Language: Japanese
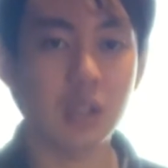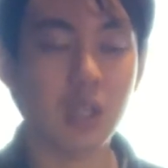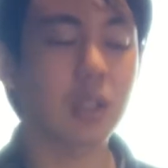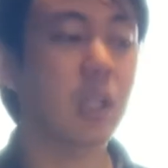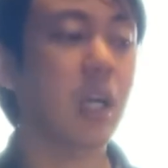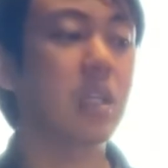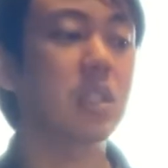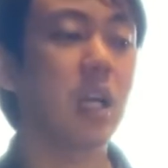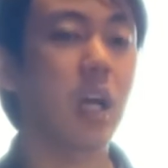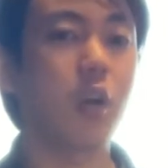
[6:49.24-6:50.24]
て感
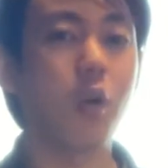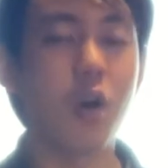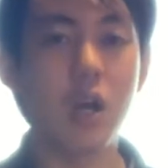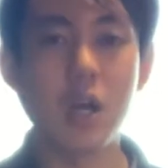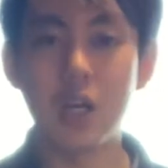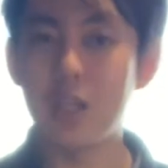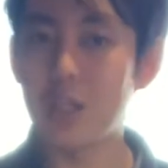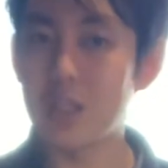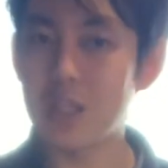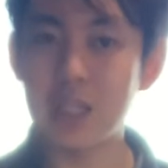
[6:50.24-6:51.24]
じで、あの、
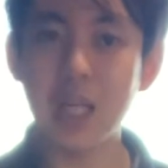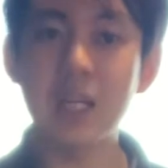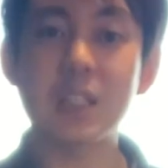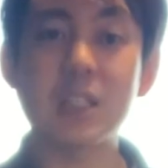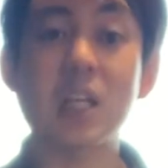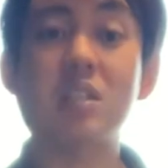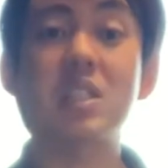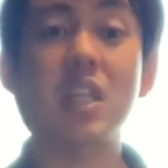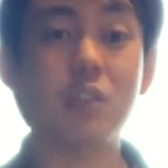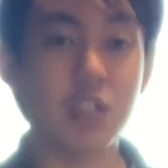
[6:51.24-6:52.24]
左手
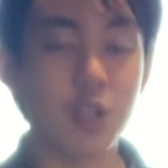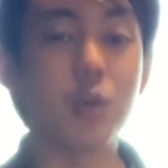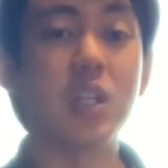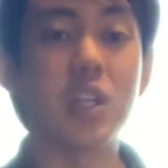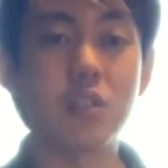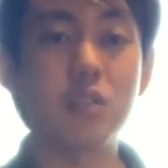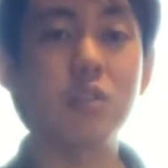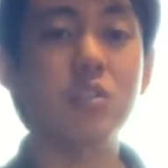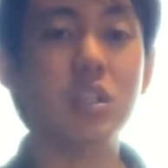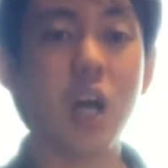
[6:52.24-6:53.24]
先着地を入れ
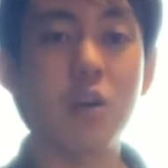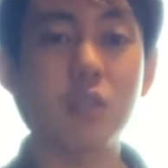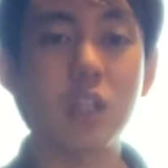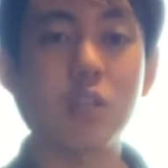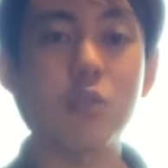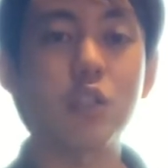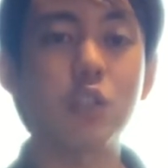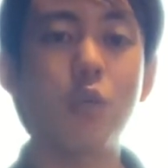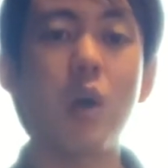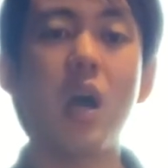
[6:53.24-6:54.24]
ず使うっていう
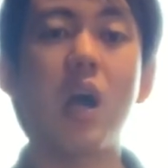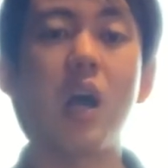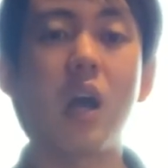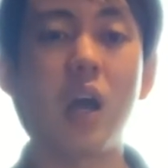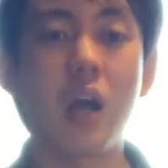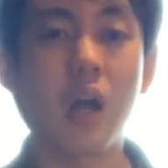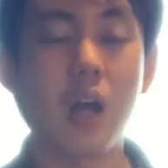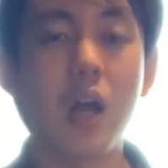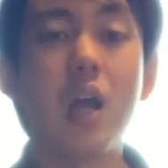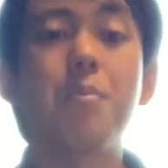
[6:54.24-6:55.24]
人は、
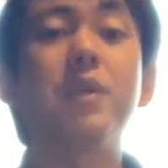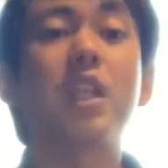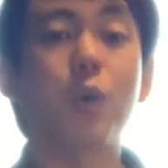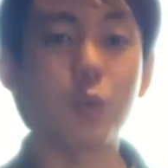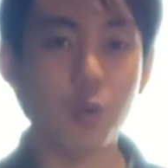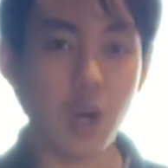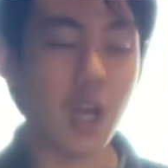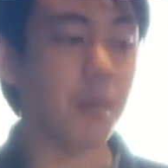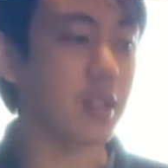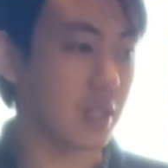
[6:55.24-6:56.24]
見たことがあ
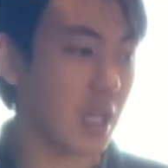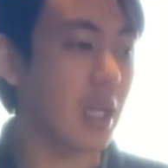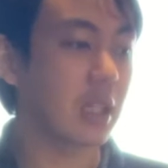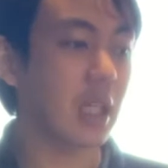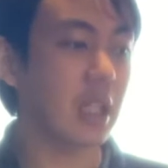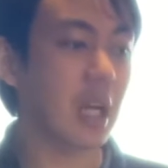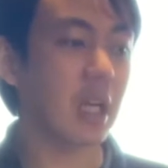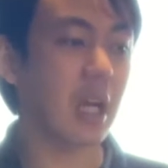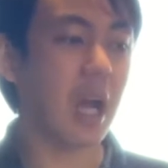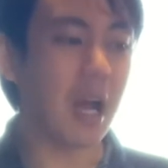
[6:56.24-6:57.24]
りますね。た
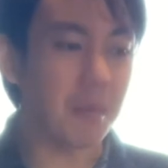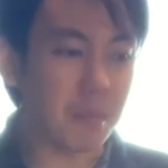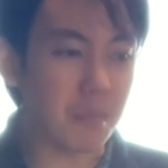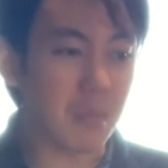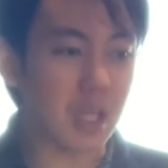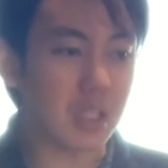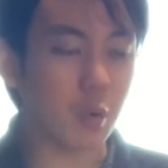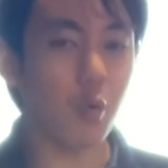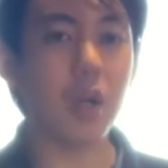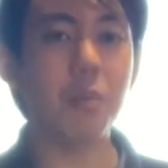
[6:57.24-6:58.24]
だ、あんまり
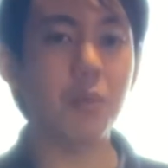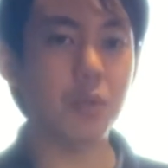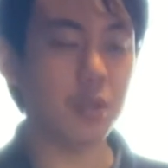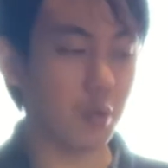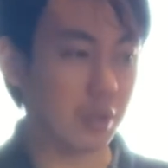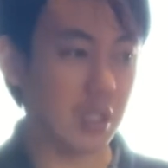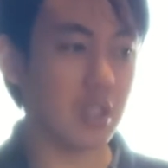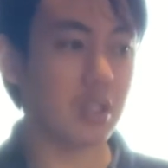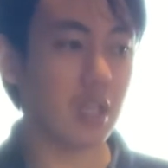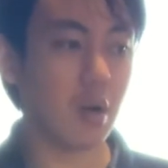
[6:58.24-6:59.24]
これもそんな
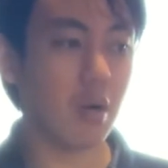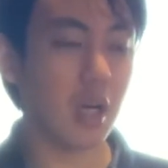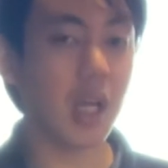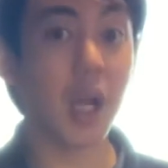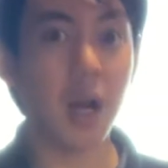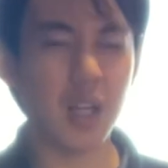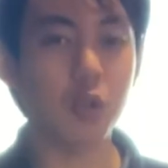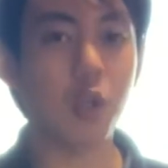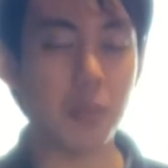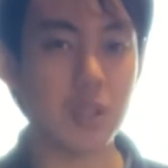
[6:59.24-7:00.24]
に使わないかな
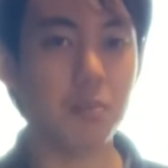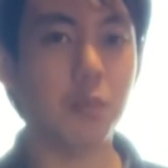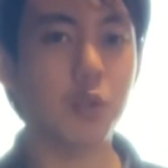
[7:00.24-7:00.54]
と思います。もう